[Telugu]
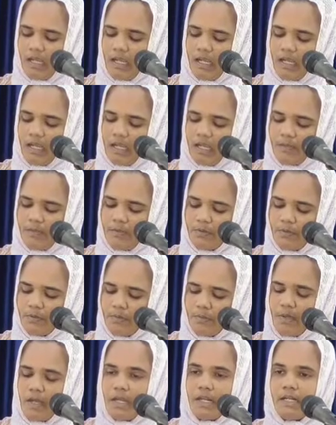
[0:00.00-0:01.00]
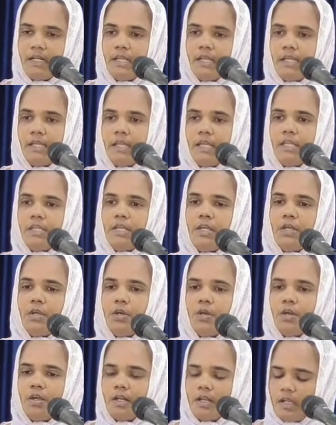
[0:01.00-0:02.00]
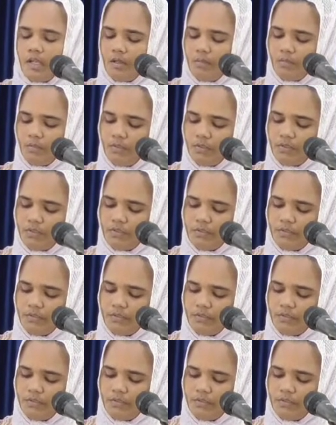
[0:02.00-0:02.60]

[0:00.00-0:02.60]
ఆహాబు కుమారుడైన యహోరాము